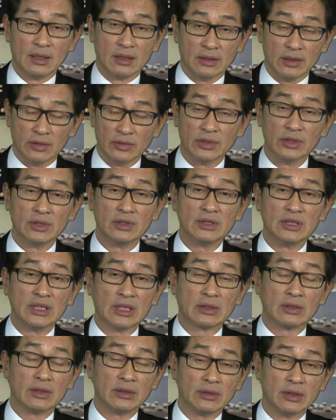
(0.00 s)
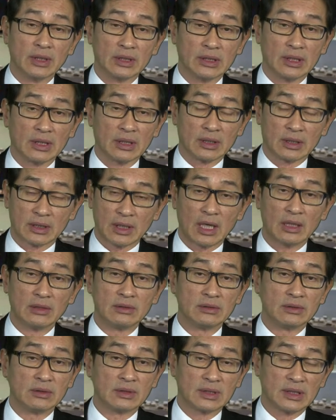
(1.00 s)
由于一个月的高
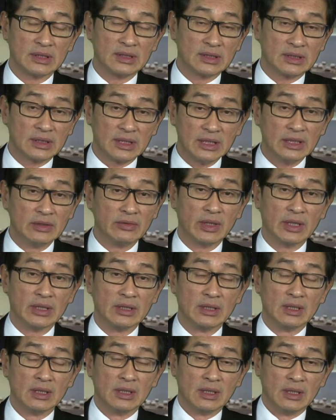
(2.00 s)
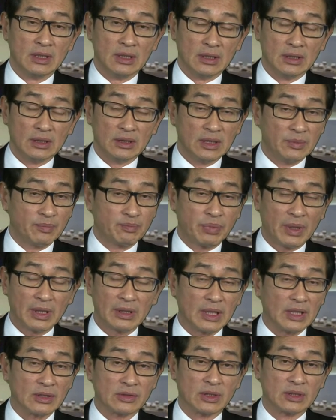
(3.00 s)
跟低位，一般
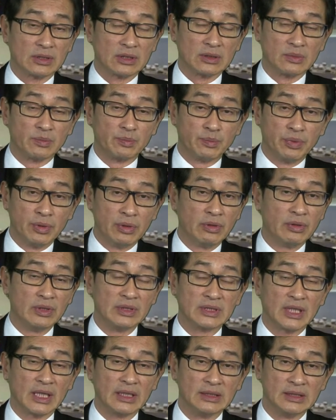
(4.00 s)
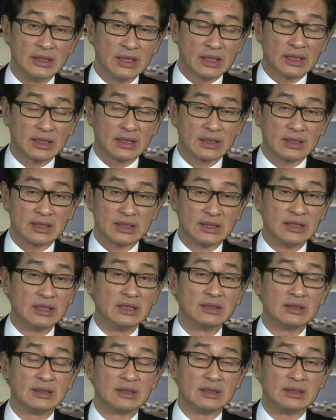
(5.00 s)
来说是不会在一个
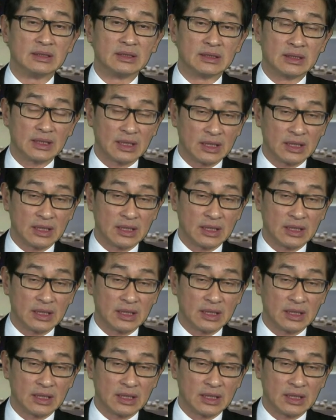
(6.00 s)
星期之